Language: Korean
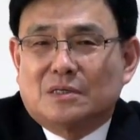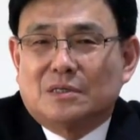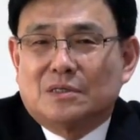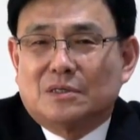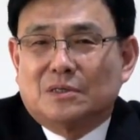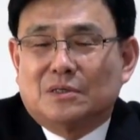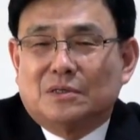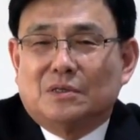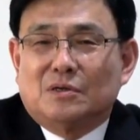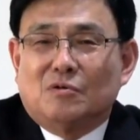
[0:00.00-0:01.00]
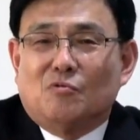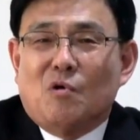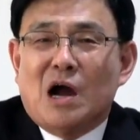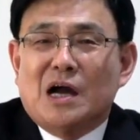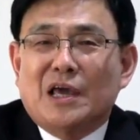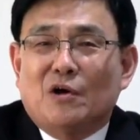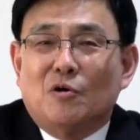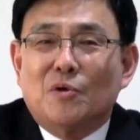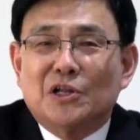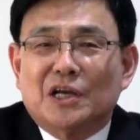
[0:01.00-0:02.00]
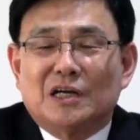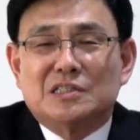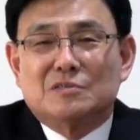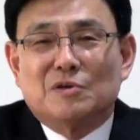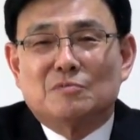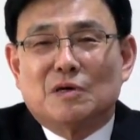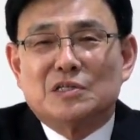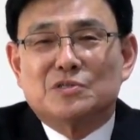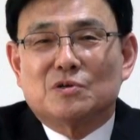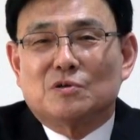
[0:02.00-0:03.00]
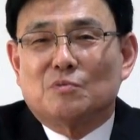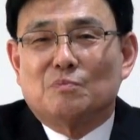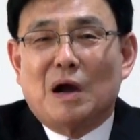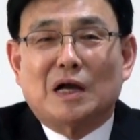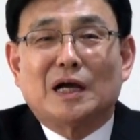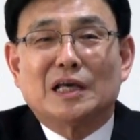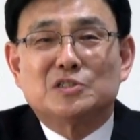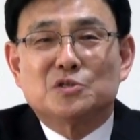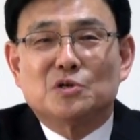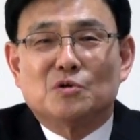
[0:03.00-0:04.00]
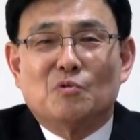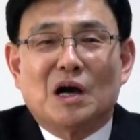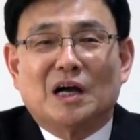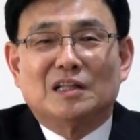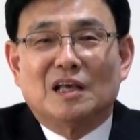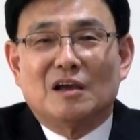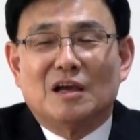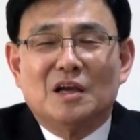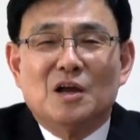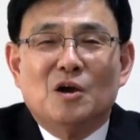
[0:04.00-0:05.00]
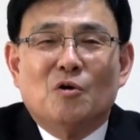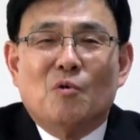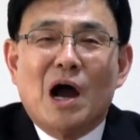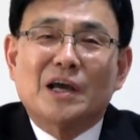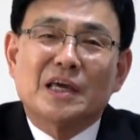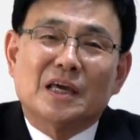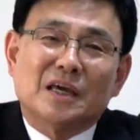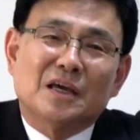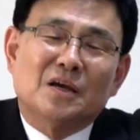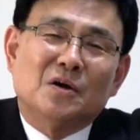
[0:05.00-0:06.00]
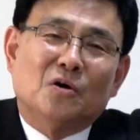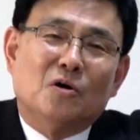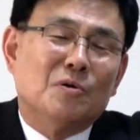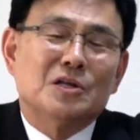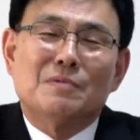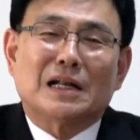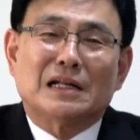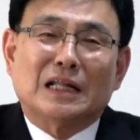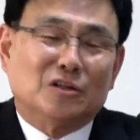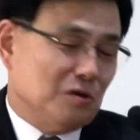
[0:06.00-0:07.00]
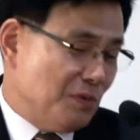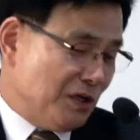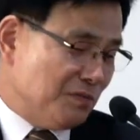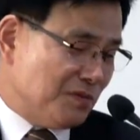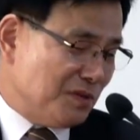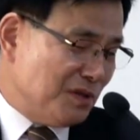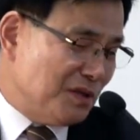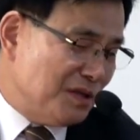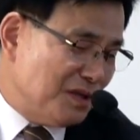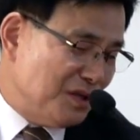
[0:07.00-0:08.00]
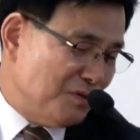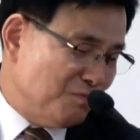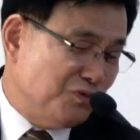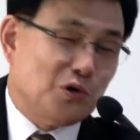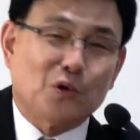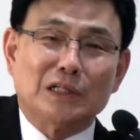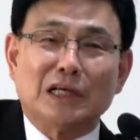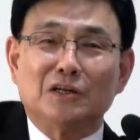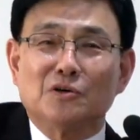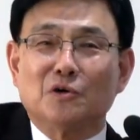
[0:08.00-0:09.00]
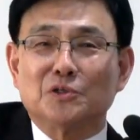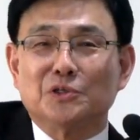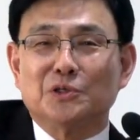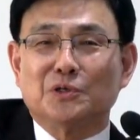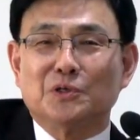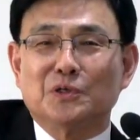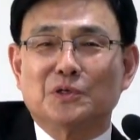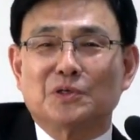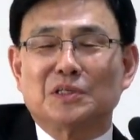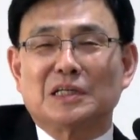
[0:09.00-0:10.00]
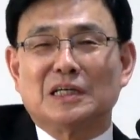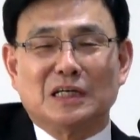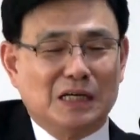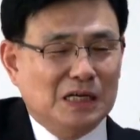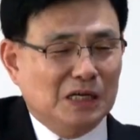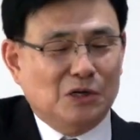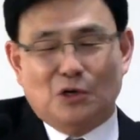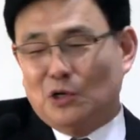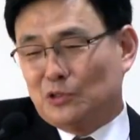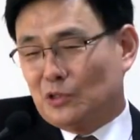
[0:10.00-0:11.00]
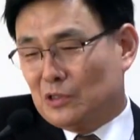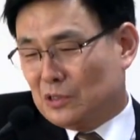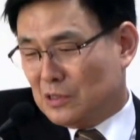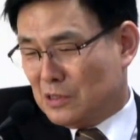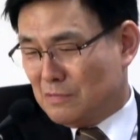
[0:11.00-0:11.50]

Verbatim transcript: 그 왕의 어머니가 있으면 말이죠 막강했죠 왕한테 왕이 어머니 말을 안 들으면 불효가 되는 거거든요. 그러니까 어떤